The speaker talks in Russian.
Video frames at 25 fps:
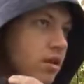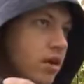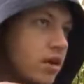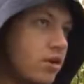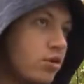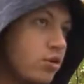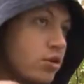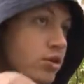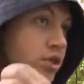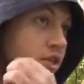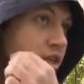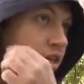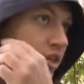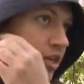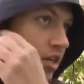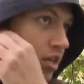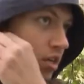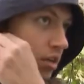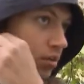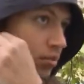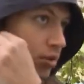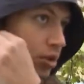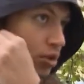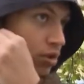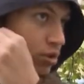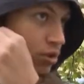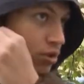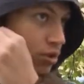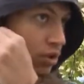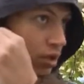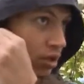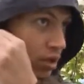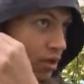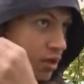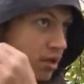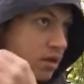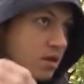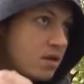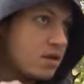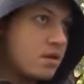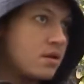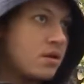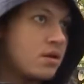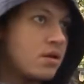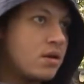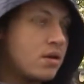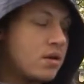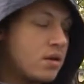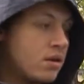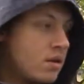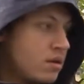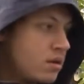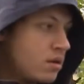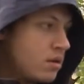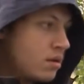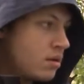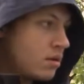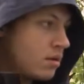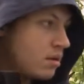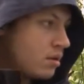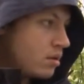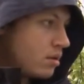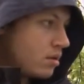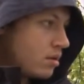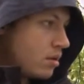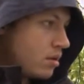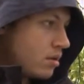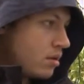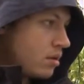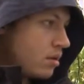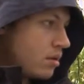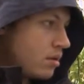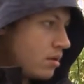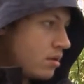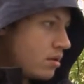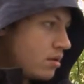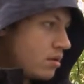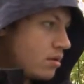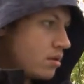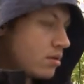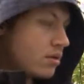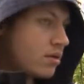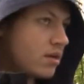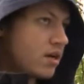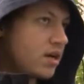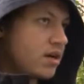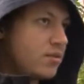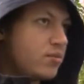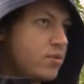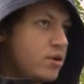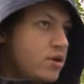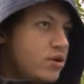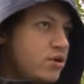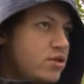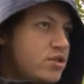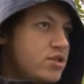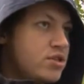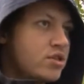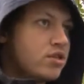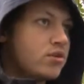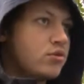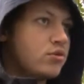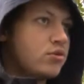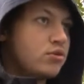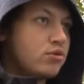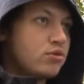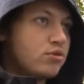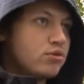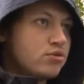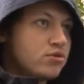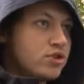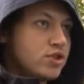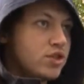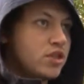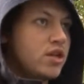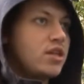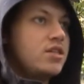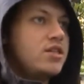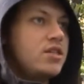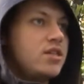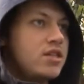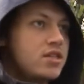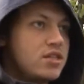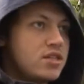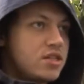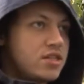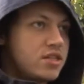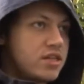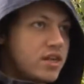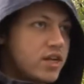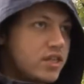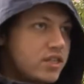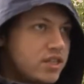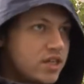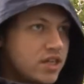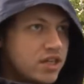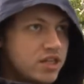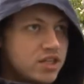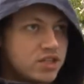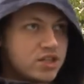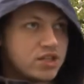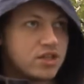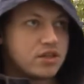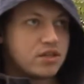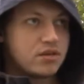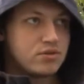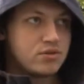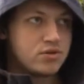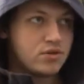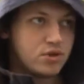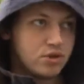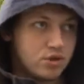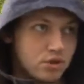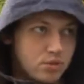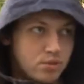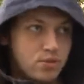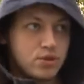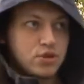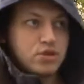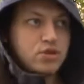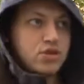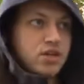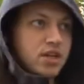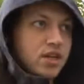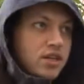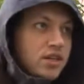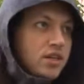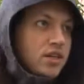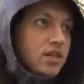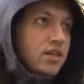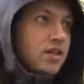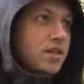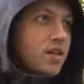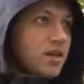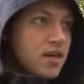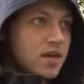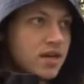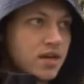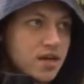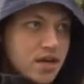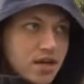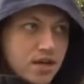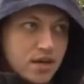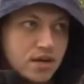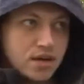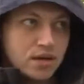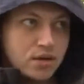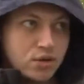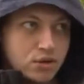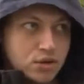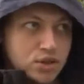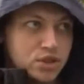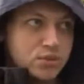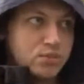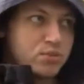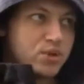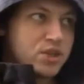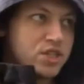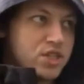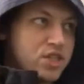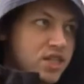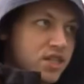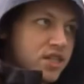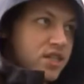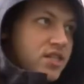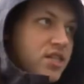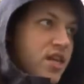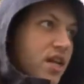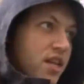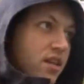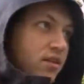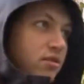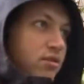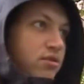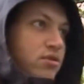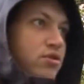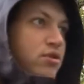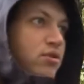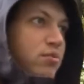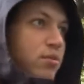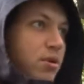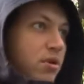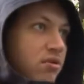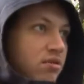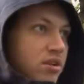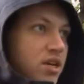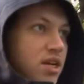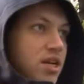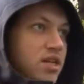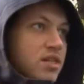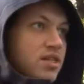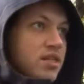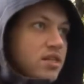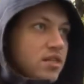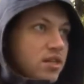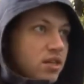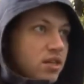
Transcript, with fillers: Наркотики рекламируются. Как бороться? Как бороться? Ну, желательно затирать, конечно, это все, но просто они очень быстро заново все появляется.